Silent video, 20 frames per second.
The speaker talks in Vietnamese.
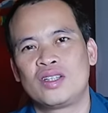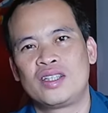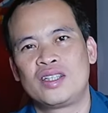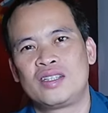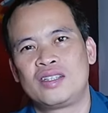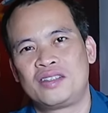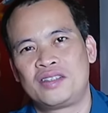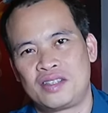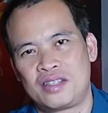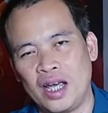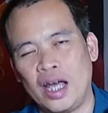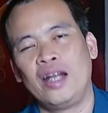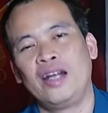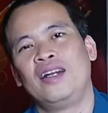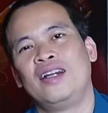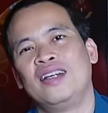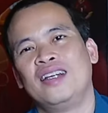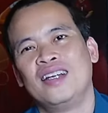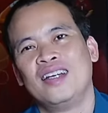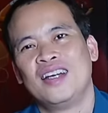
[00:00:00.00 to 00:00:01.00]
xịn
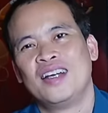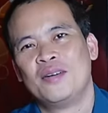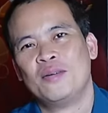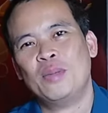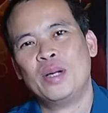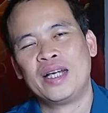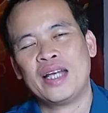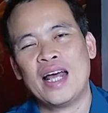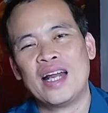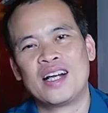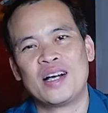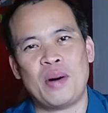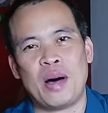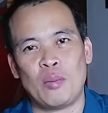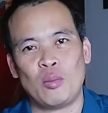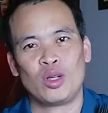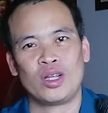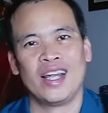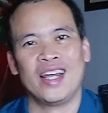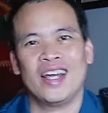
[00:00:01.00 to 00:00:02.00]
Mình đền các bạn
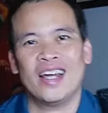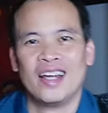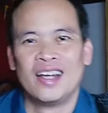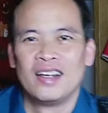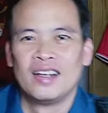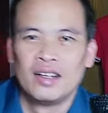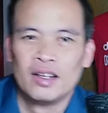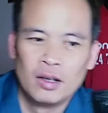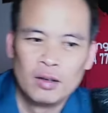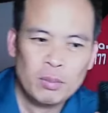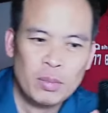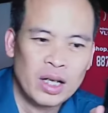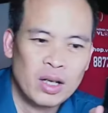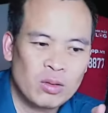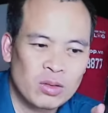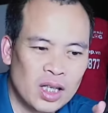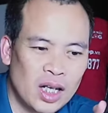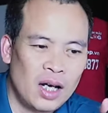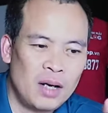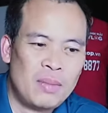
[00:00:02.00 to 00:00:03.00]
1 tỷ Mình cũng
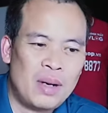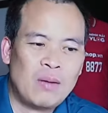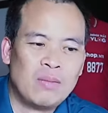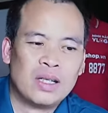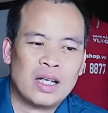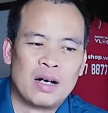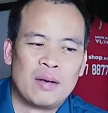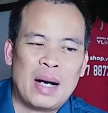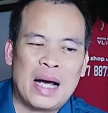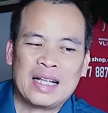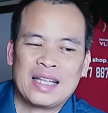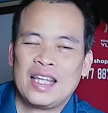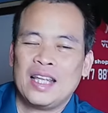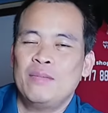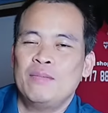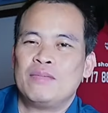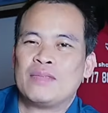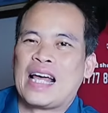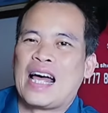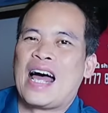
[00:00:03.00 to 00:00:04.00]
rất là mong là các bạn
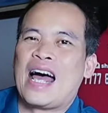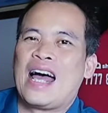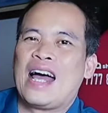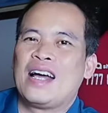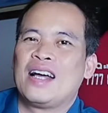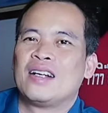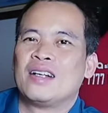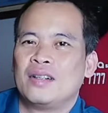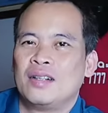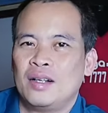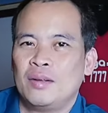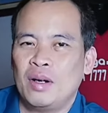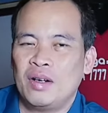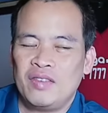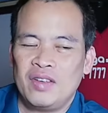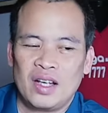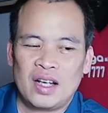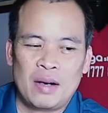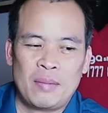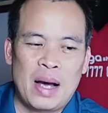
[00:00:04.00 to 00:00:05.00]
tìm ra à, Bởi
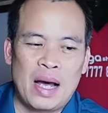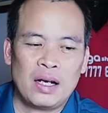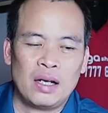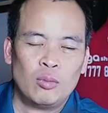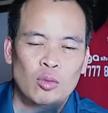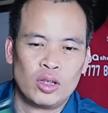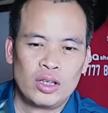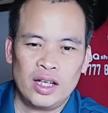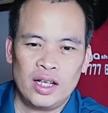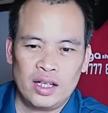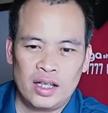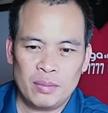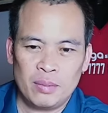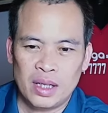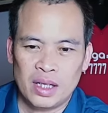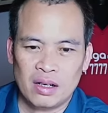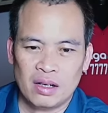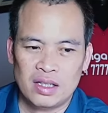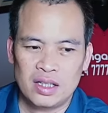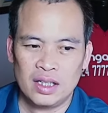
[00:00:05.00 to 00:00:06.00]
vì các bạn được 1 tỷ thì mình
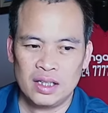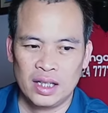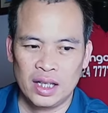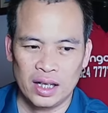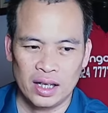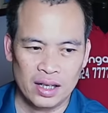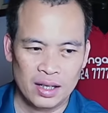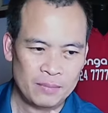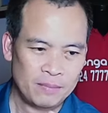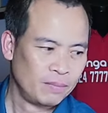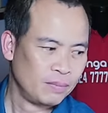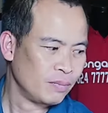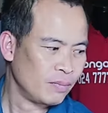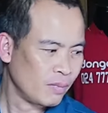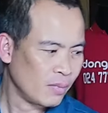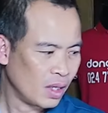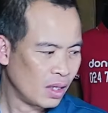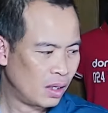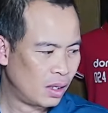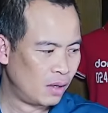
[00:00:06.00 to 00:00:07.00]
được 9 tỷ
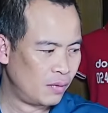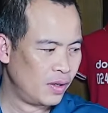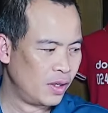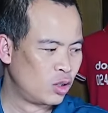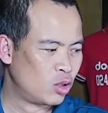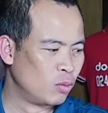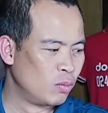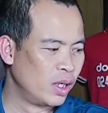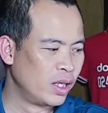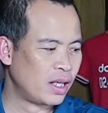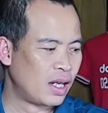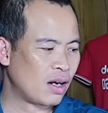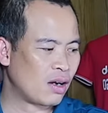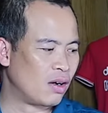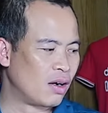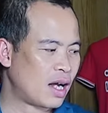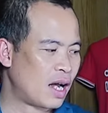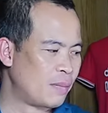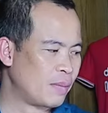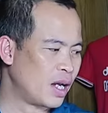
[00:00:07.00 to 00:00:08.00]
bởi vì chúng mình đã có
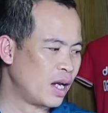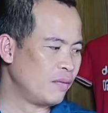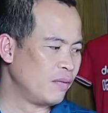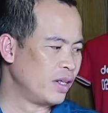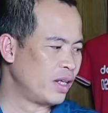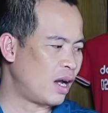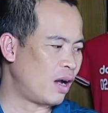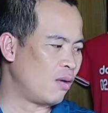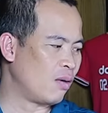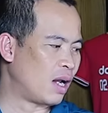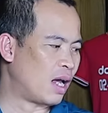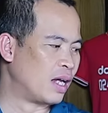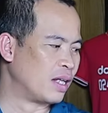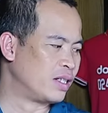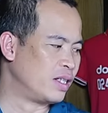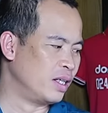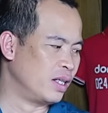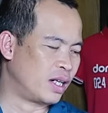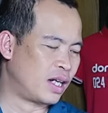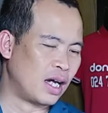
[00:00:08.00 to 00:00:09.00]
cam kết với nhau là
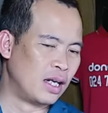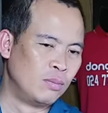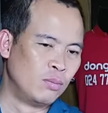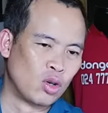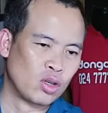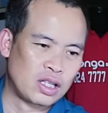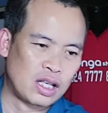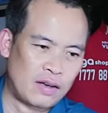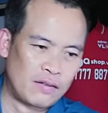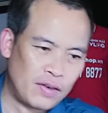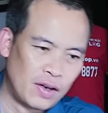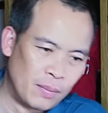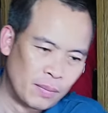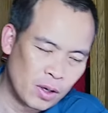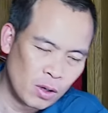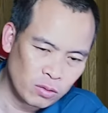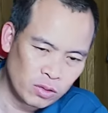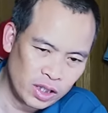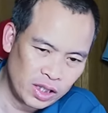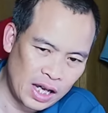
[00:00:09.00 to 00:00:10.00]
chỉ cần một sản phẩm
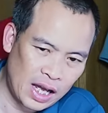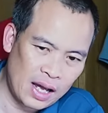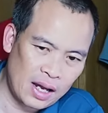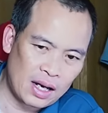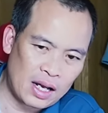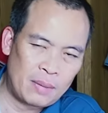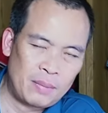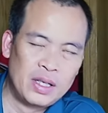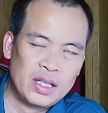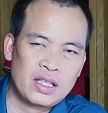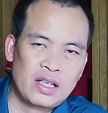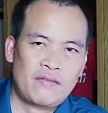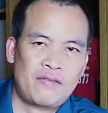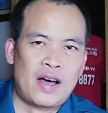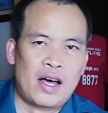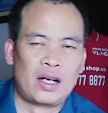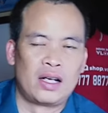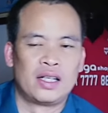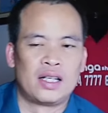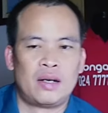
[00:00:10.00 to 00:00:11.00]
không chính hãng là mình sẽ
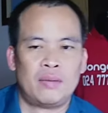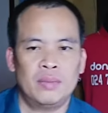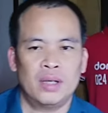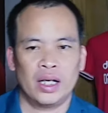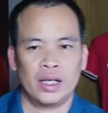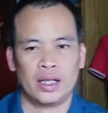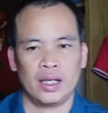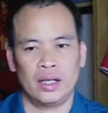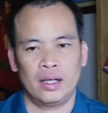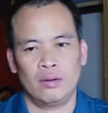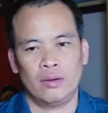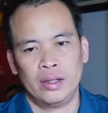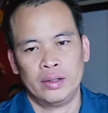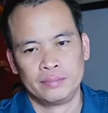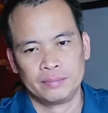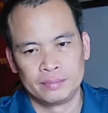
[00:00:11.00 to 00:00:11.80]
phạt người ta 10 tỷ luôn.